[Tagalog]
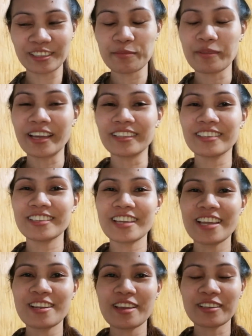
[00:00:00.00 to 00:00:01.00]
Diba, hindi
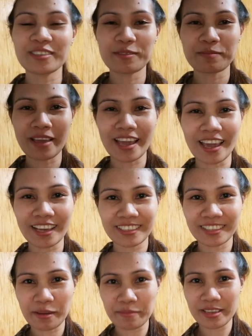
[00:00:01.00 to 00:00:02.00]
niya
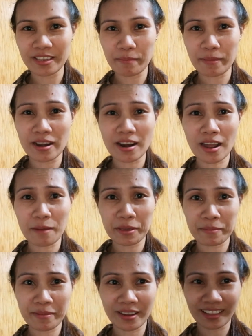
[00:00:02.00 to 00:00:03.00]
in-expect. Sabi niya para
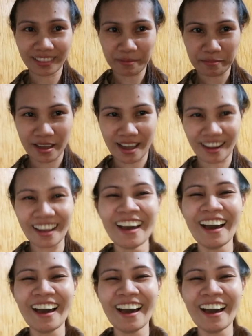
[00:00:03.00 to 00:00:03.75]
kami mga timang.